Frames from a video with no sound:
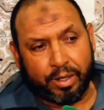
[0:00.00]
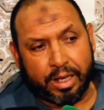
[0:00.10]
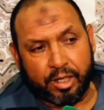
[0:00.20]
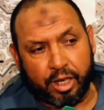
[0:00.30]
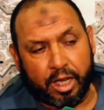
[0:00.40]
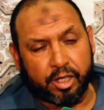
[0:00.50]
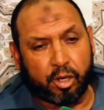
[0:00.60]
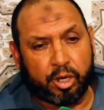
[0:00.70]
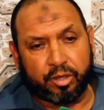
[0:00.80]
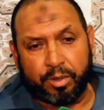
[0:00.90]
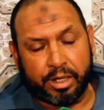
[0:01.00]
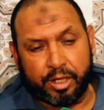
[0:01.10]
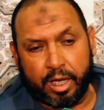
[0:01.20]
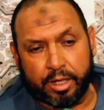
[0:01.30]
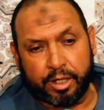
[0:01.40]
عليها شي حاجه ولا سمع عليها
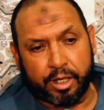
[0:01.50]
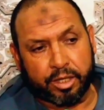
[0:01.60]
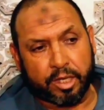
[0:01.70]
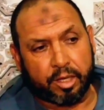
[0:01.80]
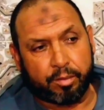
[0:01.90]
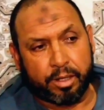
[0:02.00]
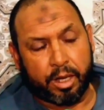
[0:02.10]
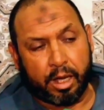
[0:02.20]
شي حاجه يتصل بنا